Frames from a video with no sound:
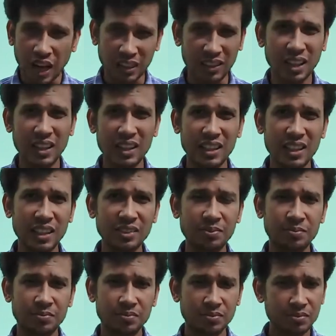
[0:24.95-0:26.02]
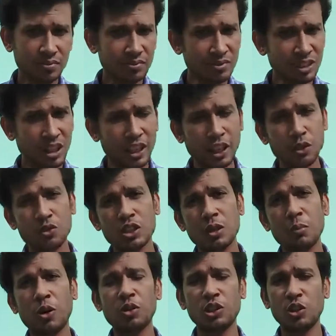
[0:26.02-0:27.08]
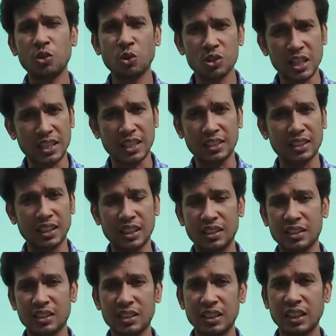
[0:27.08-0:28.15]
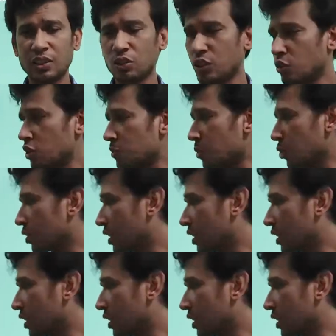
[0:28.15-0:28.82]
आता नहीं है लेकिन उसके बहुत ही क्लोज आ जाता है ठीक है तो देखो इसमें